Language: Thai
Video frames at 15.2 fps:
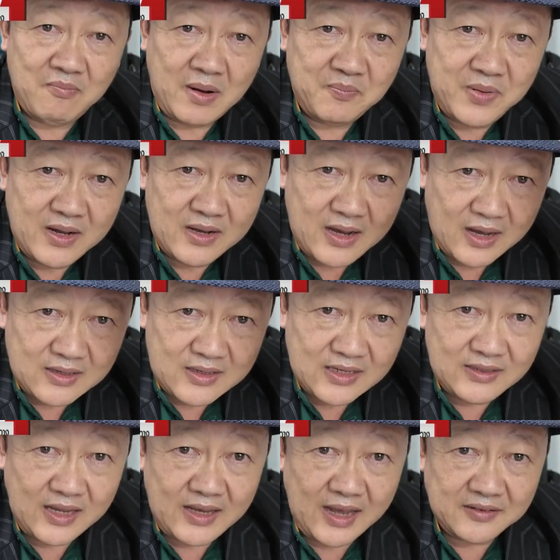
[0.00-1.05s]
มันเพิ่งเกิดขึ้
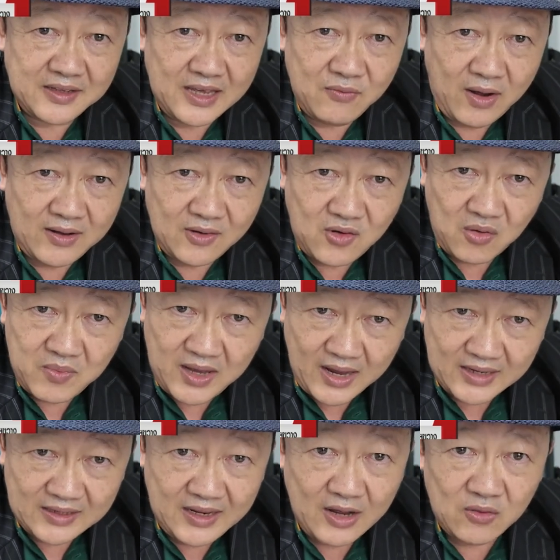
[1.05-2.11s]
นได้แค่สี่วันแล้วก็มี
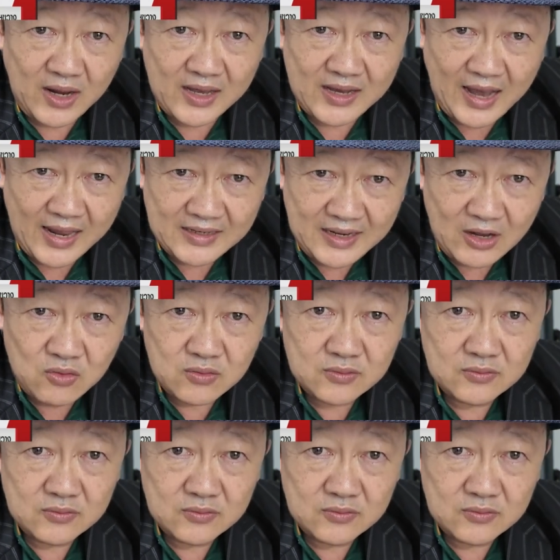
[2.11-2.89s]
อันเดียวรายการเดียว